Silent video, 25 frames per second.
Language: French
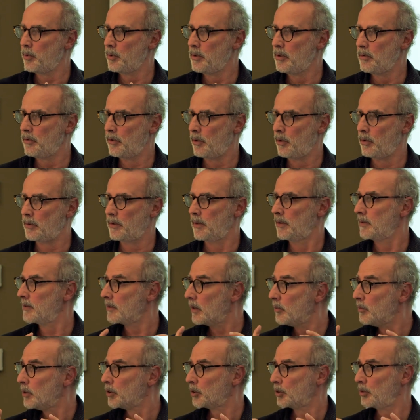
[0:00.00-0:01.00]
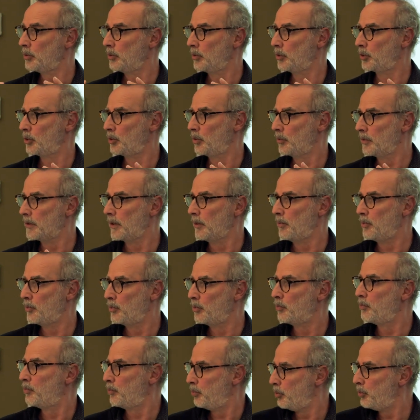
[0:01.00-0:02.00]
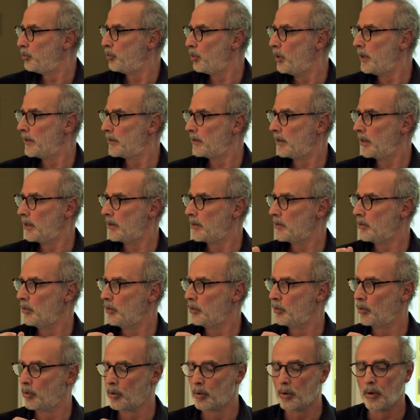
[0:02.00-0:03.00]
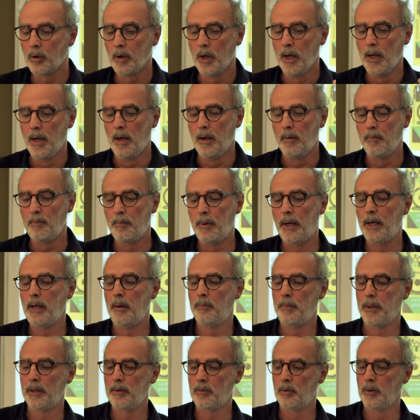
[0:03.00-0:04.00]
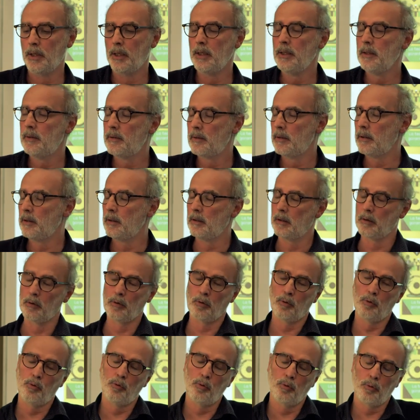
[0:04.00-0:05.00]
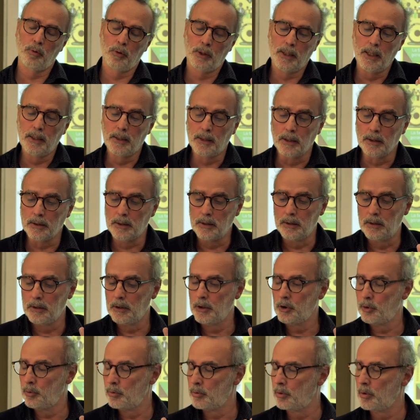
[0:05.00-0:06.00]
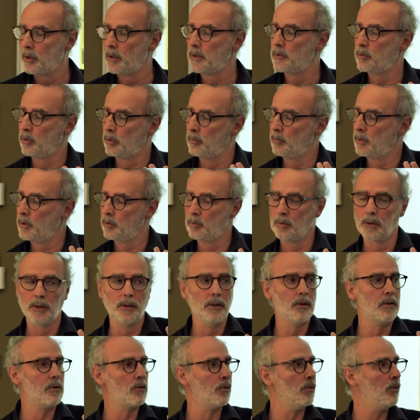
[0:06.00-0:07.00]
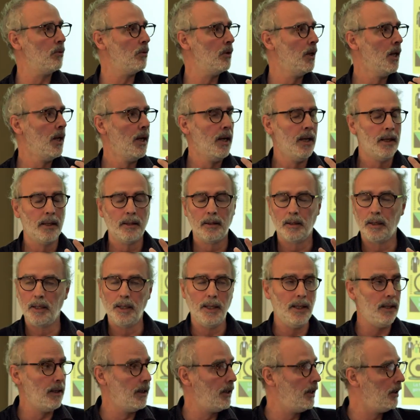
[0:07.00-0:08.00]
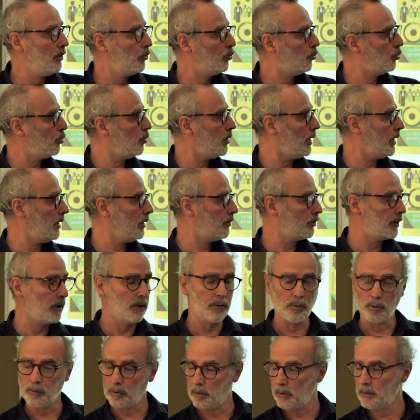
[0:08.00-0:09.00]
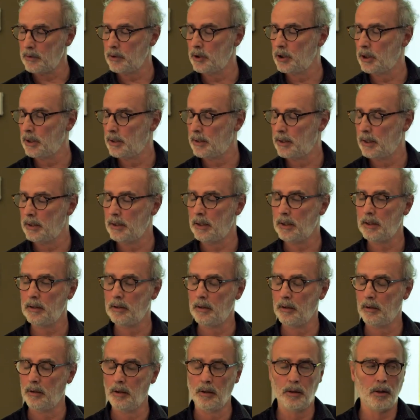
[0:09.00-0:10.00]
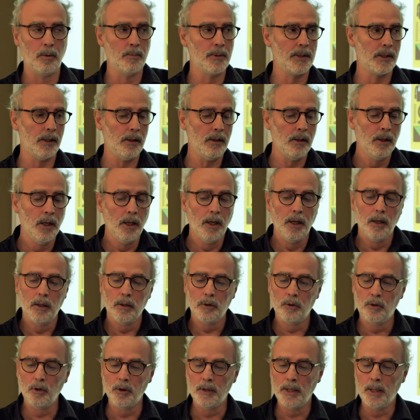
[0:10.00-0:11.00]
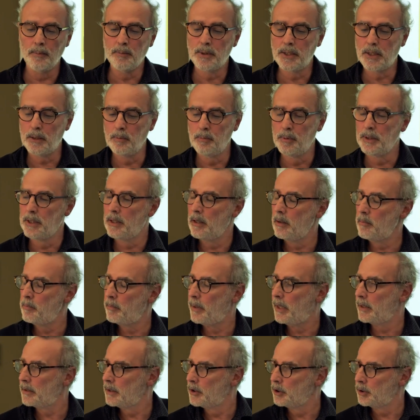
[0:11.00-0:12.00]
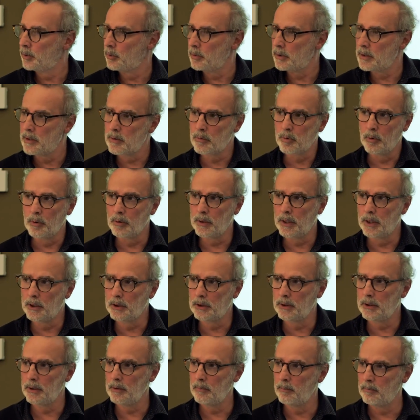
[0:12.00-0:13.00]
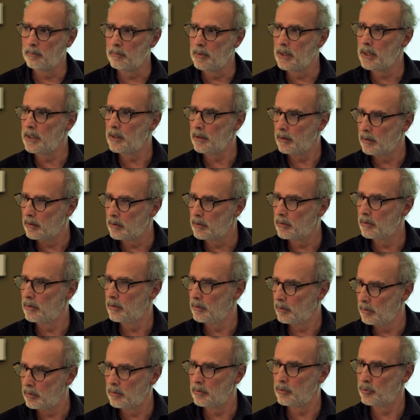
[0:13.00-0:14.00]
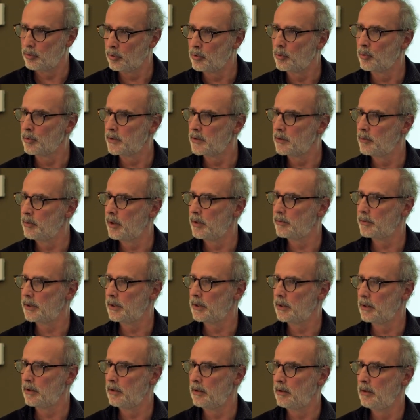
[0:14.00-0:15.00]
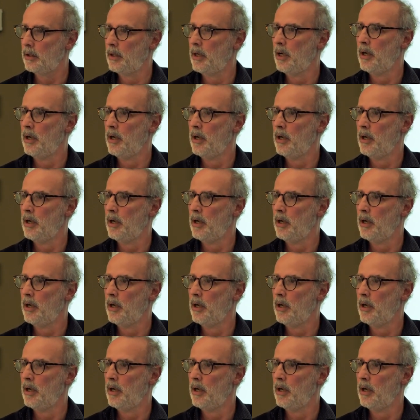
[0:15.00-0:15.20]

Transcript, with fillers: peu différente. Et ça, moi, je, trouve ça plutôt intéressant de, par la personnalité de quelqu'un qui dirige une collection, une maison d'édition, et, tous les livres qui sont sortis chez Tana euh, comme ça donnent un petit billet par des gens qui sont engagés, mais sur le continent africain